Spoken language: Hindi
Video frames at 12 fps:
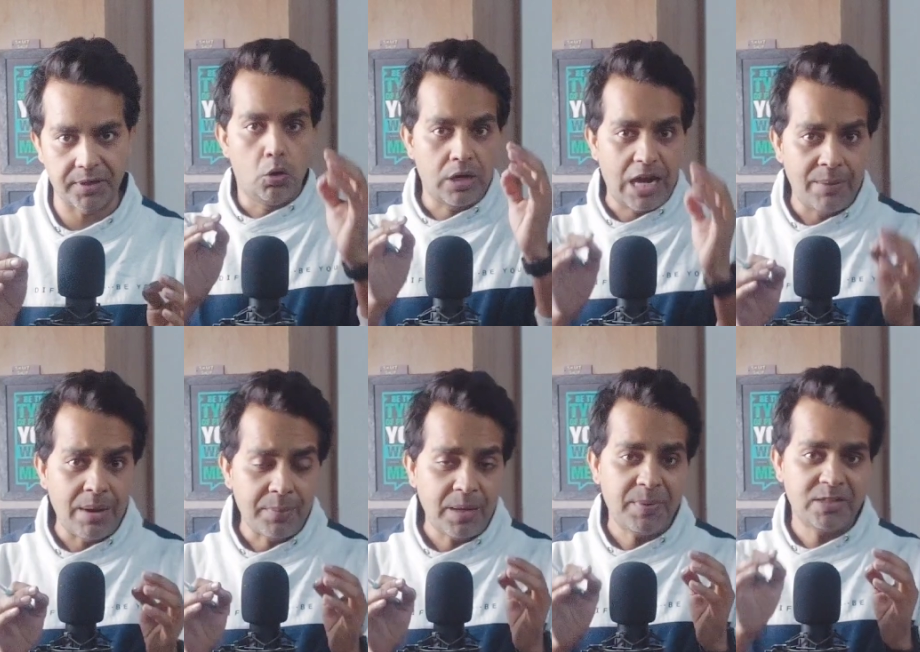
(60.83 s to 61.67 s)
पर और अब
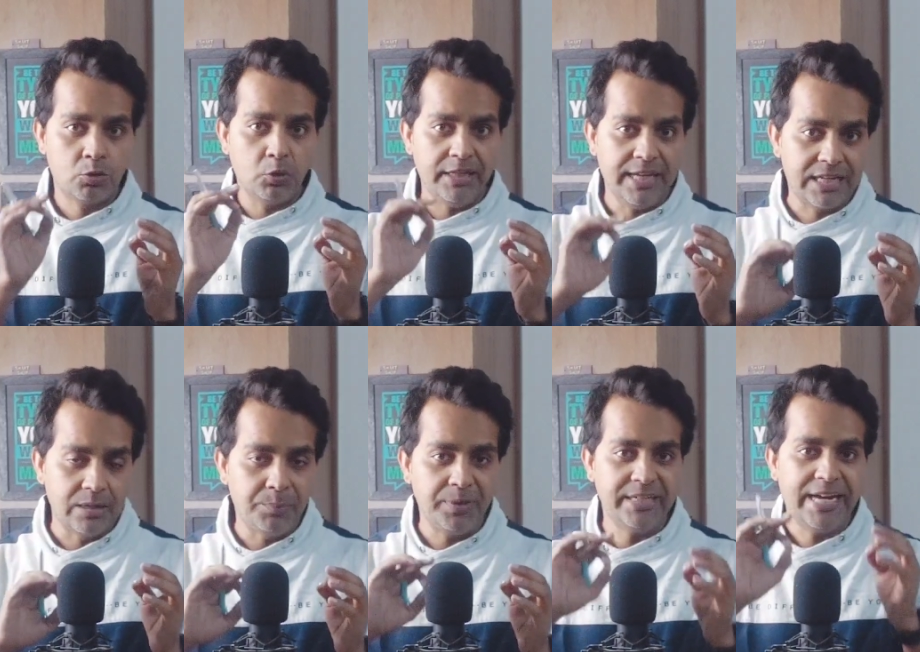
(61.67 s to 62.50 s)
आपके पास कोई एक
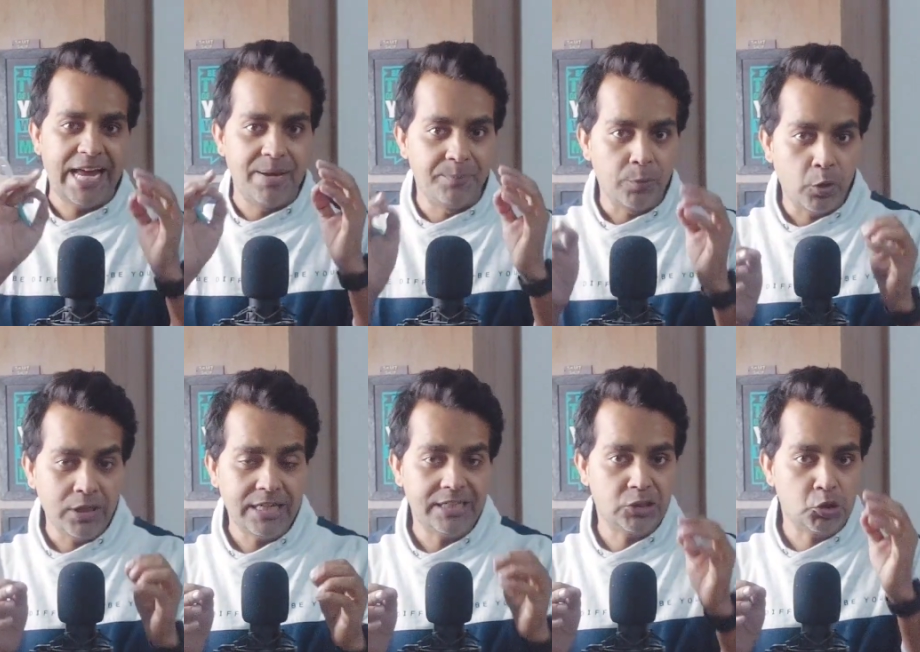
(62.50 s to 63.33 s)
कंपनी का एम्प्लॉय
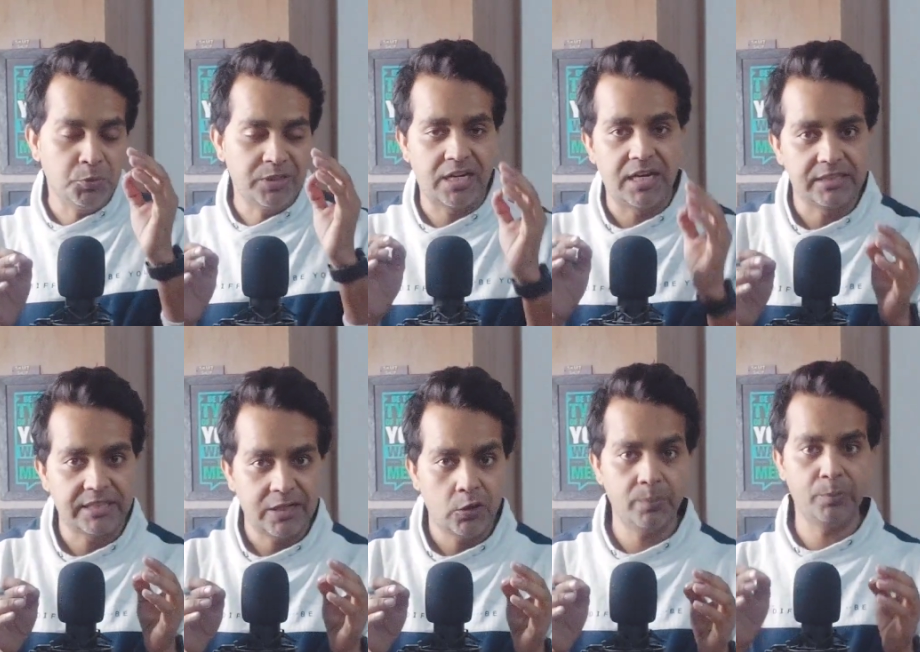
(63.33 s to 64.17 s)
या डिस्ट्रीब्यूटर आता
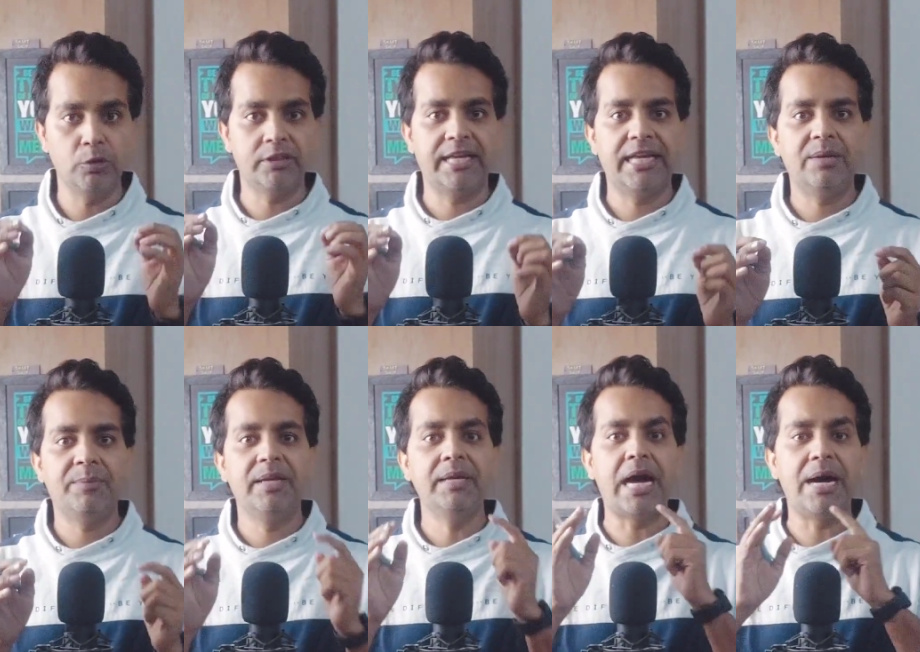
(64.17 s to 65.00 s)
है और बोलता है कि
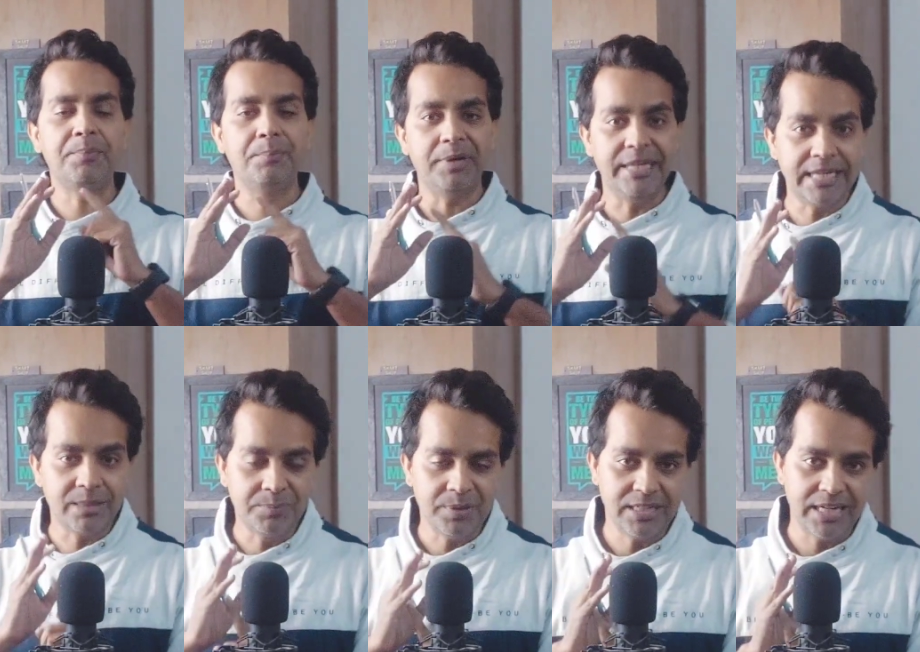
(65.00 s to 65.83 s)
भाई आप मेरी
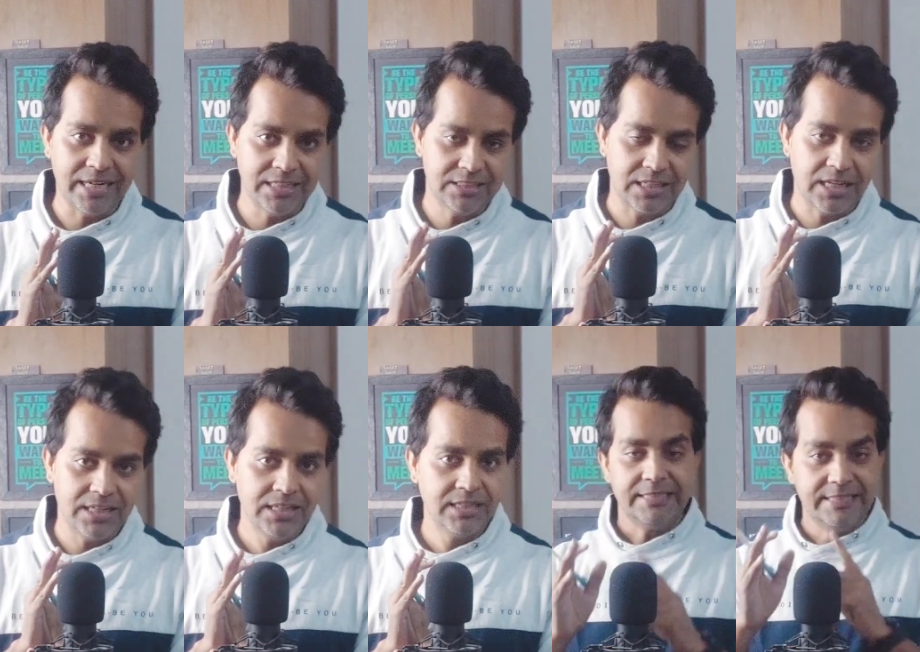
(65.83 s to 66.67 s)
कंपनी का आईडी
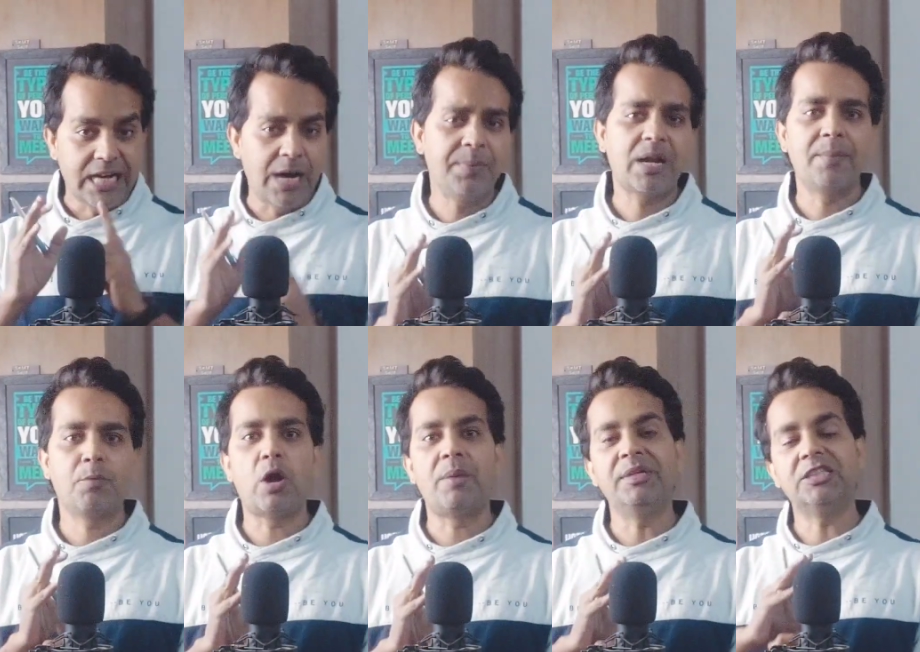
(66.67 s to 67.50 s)
चलाइए यहाँ पर आपको
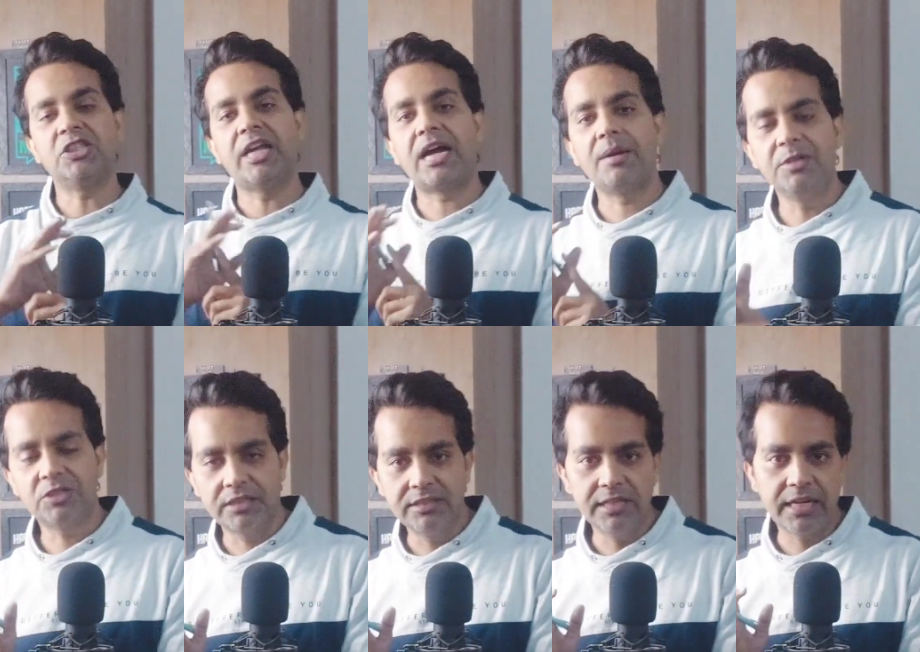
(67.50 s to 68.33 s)
हम इतना
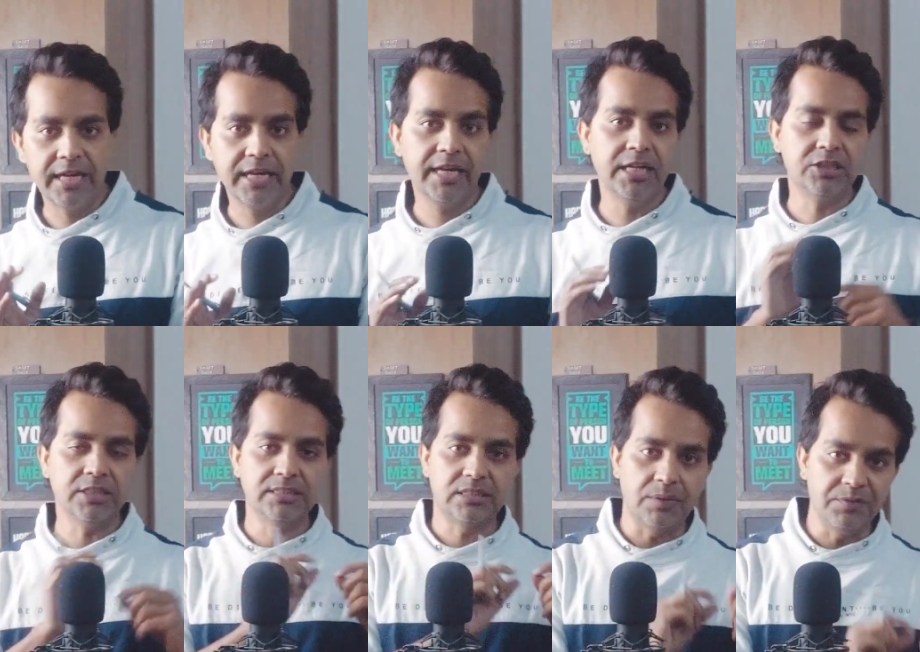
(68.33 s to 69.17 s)
कमीशन दे रहे हैं
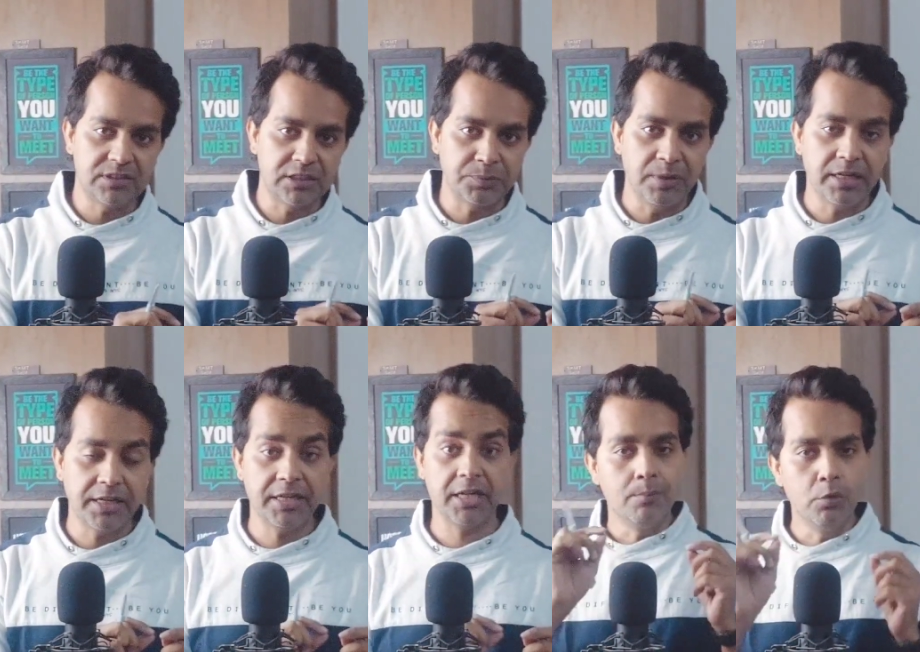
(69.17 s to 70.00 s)
इतनी सर्विसेस मिल रही
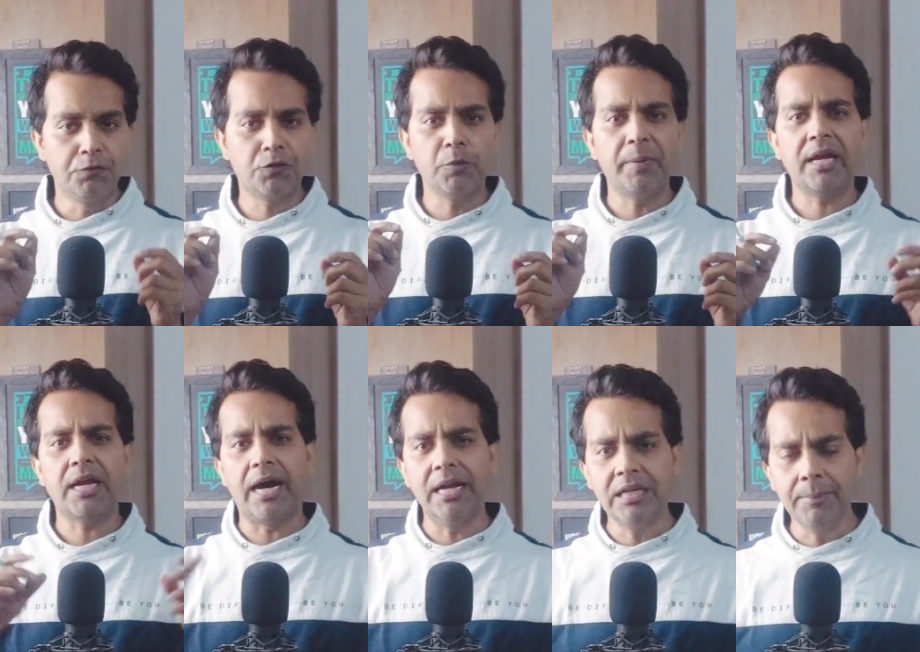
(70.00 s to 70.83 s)
हैं मूव टू बैंक
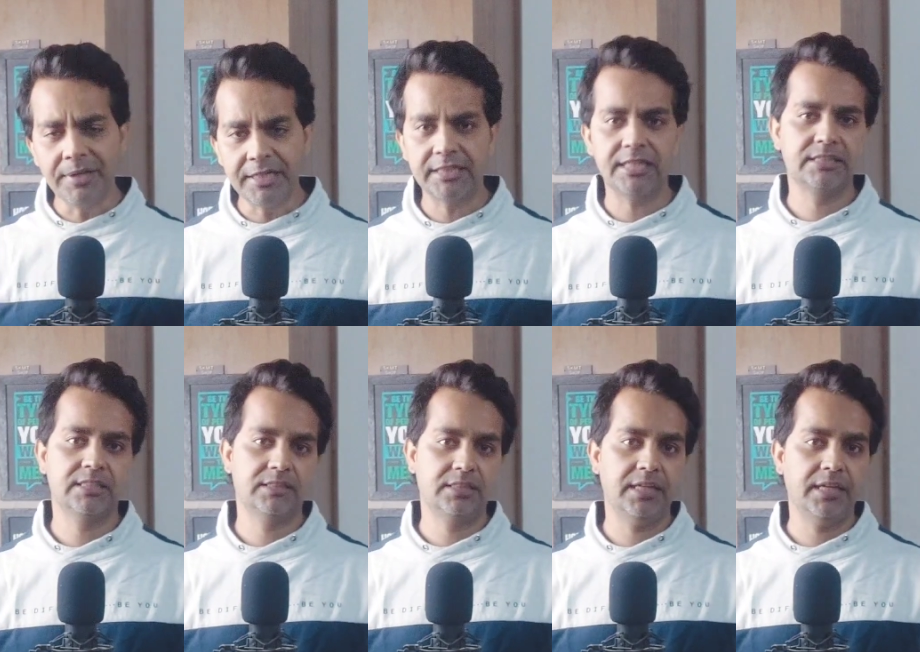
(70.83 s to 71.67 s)
अनलिमिटेड कर
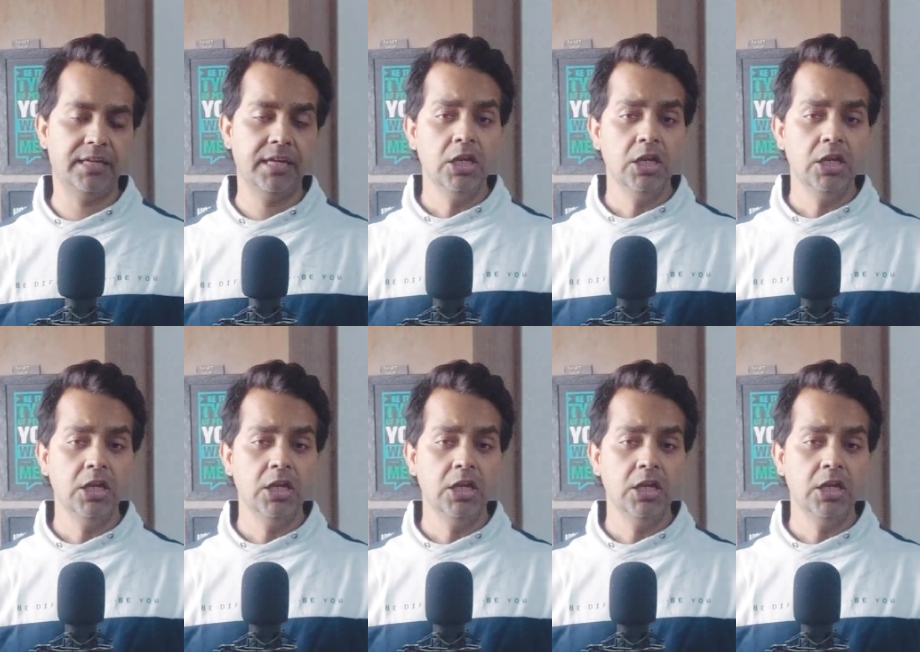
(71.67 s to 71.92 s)
सकते हैं